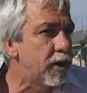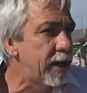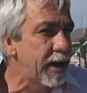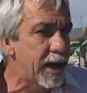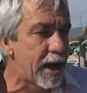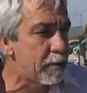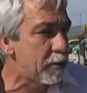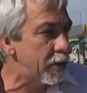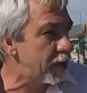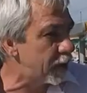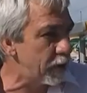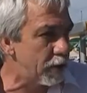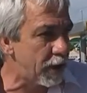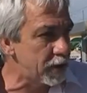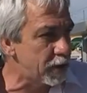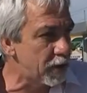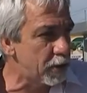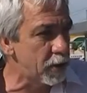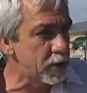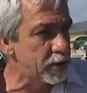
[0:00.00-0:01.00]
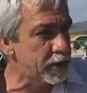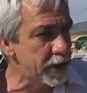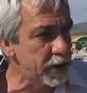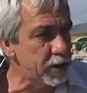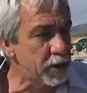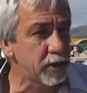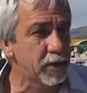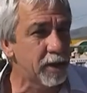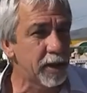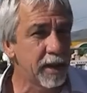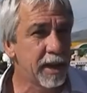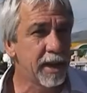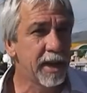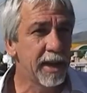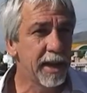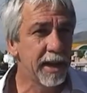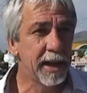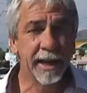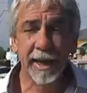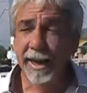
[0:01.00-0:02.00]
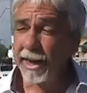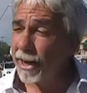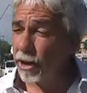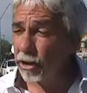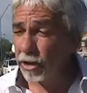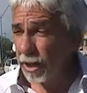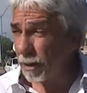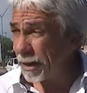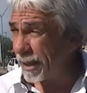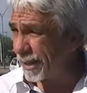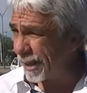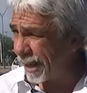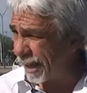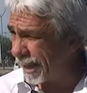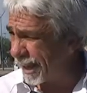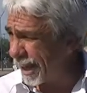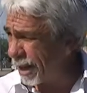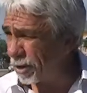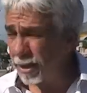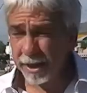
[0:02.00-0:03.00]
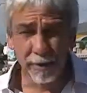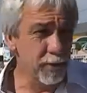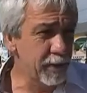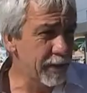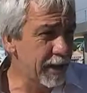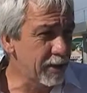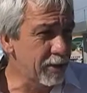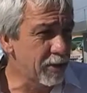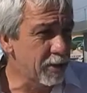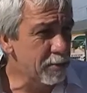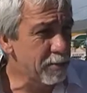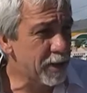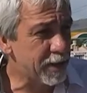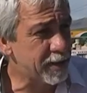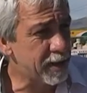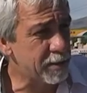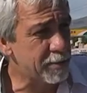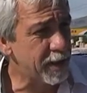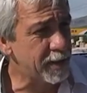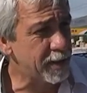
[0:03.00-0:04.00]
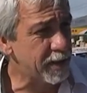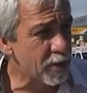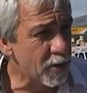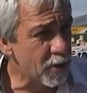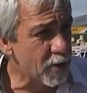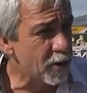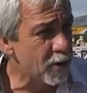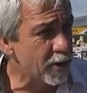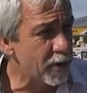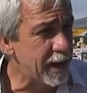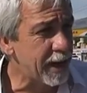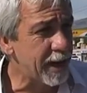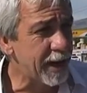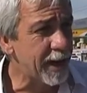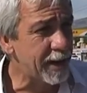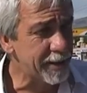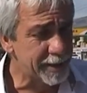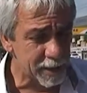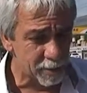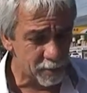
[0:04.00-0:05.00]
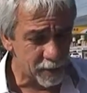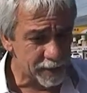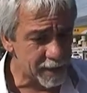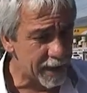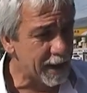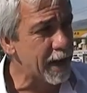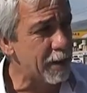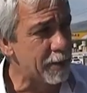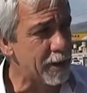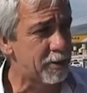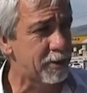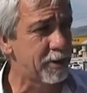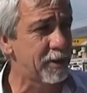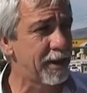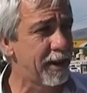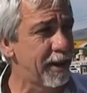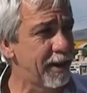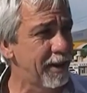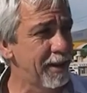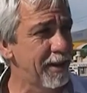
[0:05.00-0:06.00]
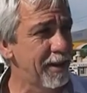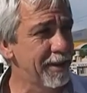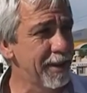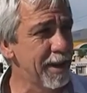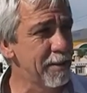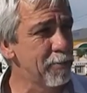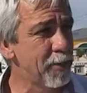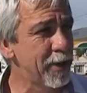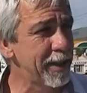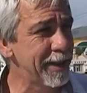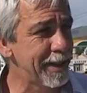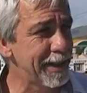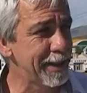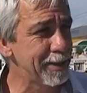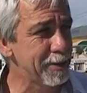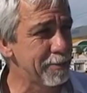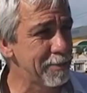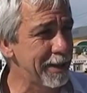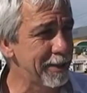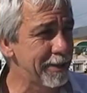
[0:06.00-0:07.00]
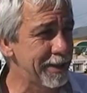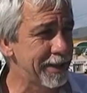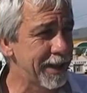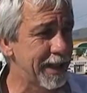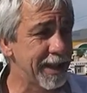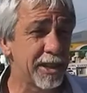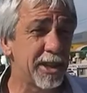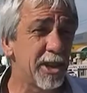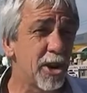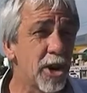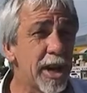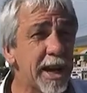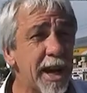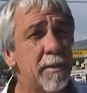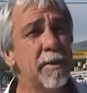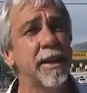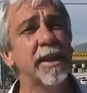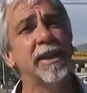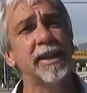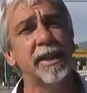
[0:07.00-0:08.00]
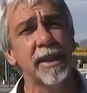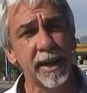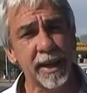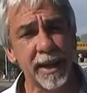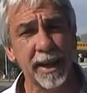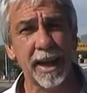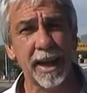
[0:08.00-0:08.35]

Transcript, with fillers: ni nada por estirar estilo dentro de los bolsillos, y no saben si el dinero está flotando rumbo a Cervantes o eh, se encuentra acá abajo del, puente en este momento. Así que teóricamente